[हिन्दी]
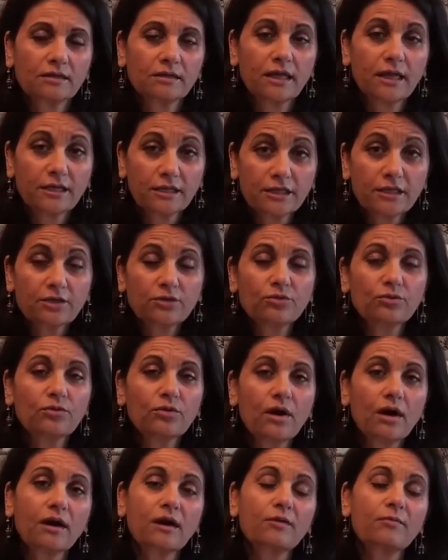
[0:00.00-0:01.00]
देखती
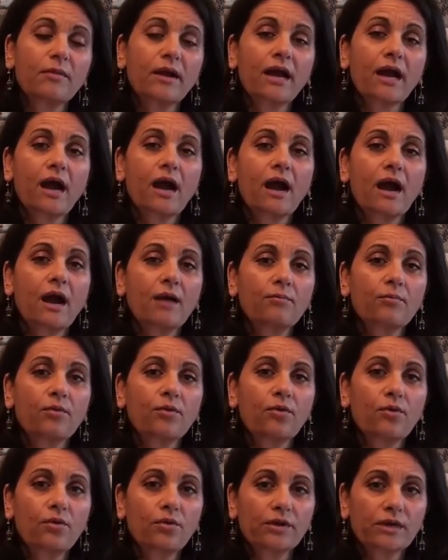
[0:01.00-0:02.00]
हूँ अगर मैं
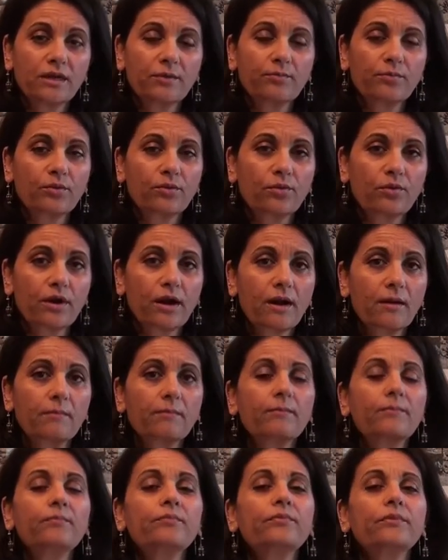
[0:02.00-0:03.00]
आपको ये
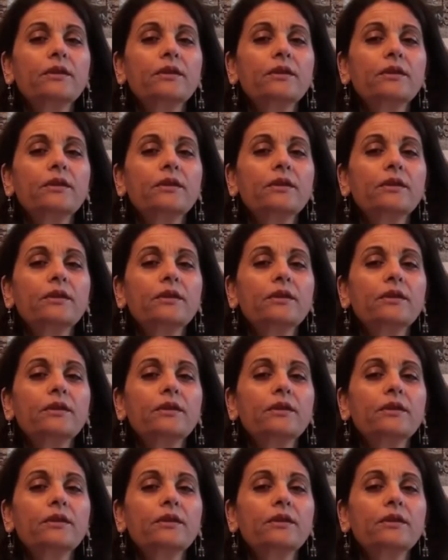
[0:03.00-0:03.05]
प्रोग्राम